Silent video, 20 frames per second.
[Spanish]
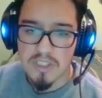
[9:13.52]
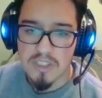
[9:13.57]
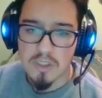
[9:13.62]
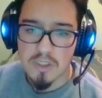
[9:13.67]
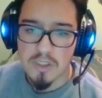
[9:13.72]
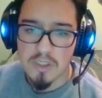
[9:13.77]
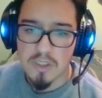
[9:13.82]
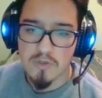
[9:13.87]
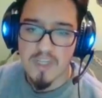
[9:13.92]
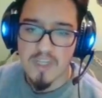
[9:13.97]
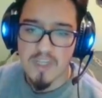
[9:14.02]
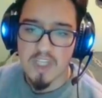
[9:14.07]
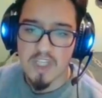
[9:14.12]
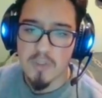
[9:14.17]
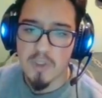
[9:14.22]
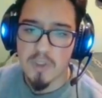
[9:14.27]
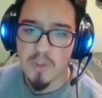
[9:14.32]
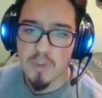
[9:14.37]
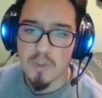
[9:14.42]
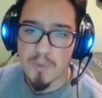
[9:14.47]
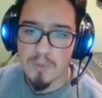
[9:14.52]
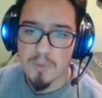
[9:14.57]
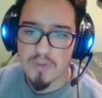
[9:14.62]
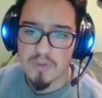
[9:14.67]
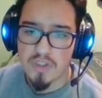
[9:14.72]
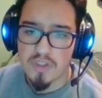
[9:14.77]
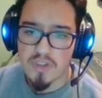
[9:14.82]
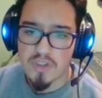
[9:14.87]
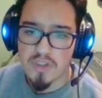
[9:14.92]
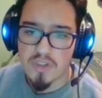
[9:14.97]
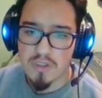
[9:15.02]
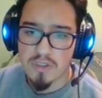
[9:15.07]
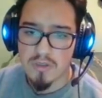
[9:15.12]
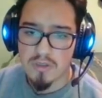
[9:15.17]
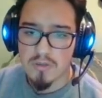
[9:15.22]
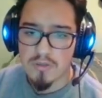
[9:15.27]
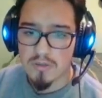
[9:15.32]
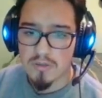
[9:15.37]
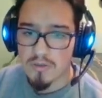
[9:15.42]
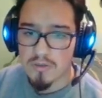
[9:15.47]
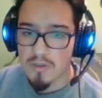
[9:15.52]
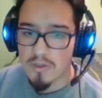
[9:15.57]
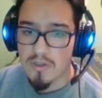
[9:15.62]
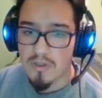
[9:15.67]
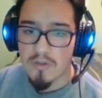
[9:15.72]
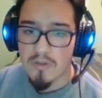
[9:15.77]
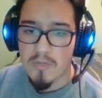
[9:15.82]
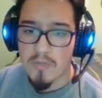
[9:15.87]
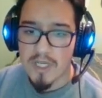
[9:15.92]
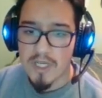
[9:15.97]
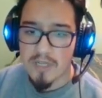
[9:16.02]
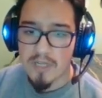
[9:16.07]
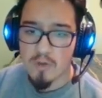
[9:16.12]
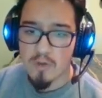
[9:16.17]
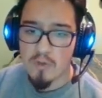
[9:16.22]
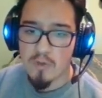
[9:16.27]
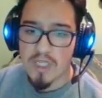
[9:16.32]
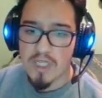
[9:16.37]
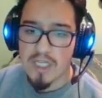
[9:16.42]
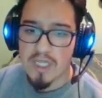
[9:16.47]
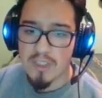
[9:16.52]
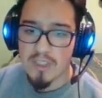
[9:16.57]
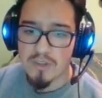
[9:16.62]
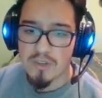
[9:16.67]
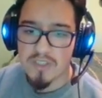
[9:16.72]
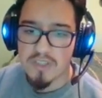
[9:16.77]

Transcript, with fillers: vayan tomando pole position. Vayan ubicándose.